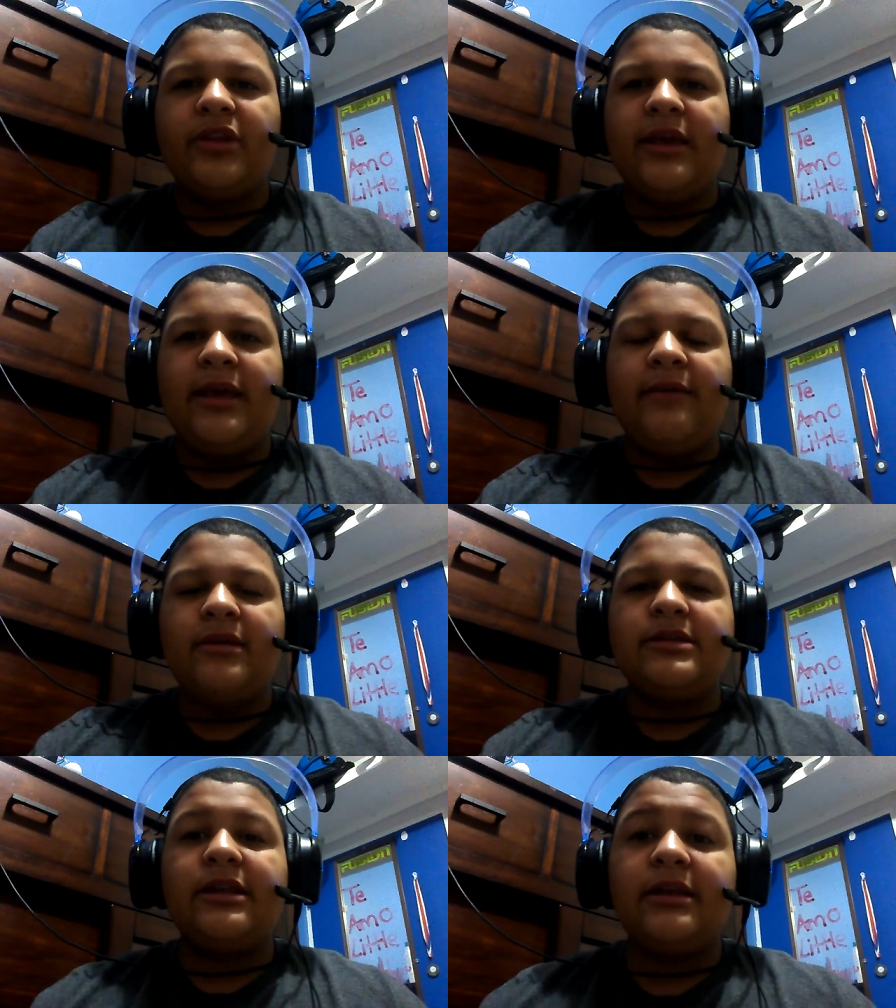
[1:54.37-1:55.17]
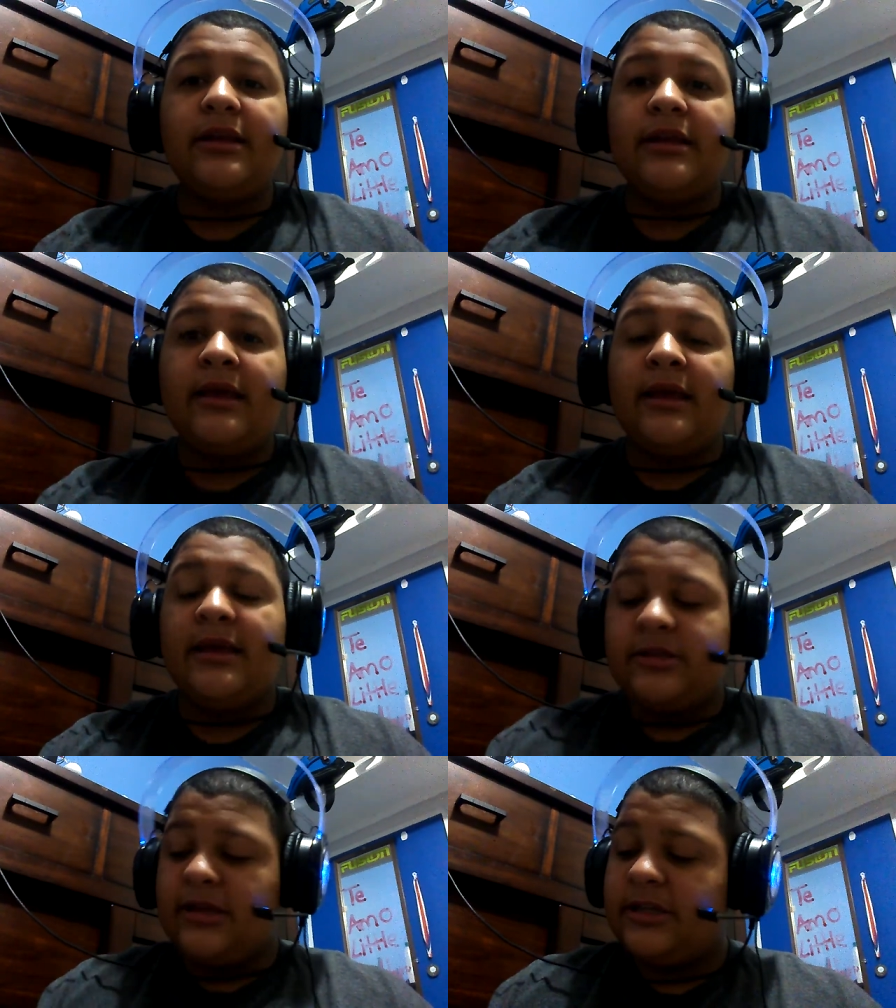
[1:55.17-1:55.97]
Que va a ser
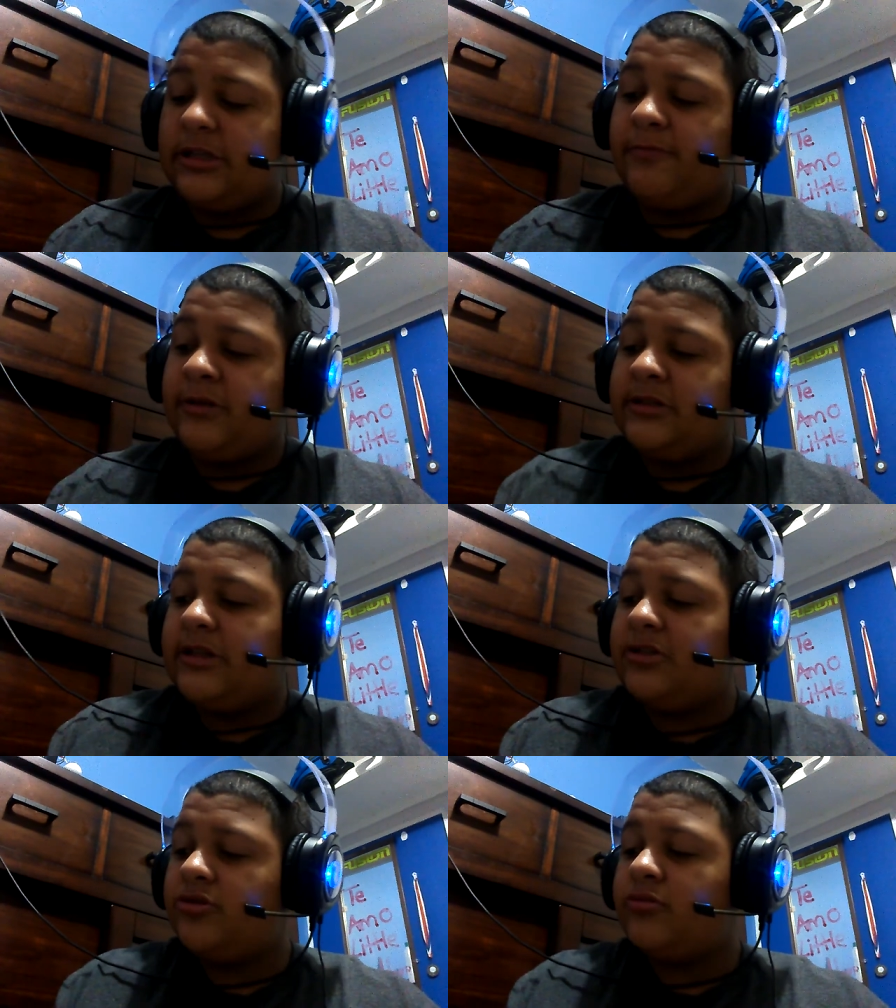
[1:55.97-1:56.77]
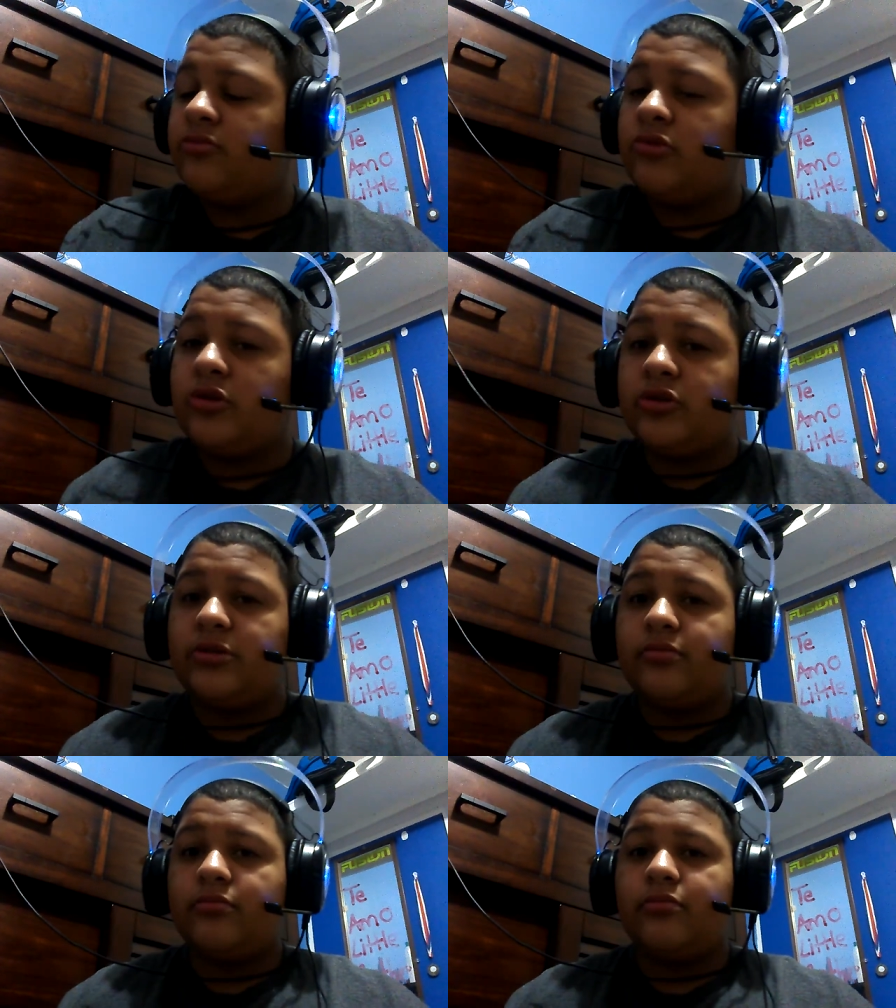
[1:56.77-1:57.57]
eh, ese PlayStation 2